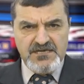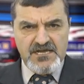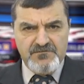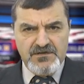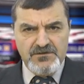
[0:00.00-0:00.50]

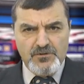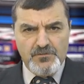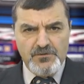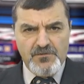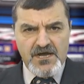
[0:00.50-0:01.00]
Ermeni
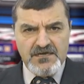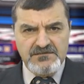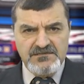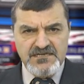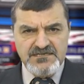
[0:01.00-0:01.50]
toplumu
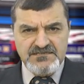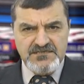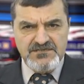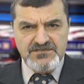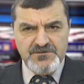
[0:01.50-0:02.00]
hakkında
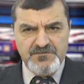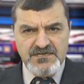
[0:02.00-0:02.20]
yasa dışı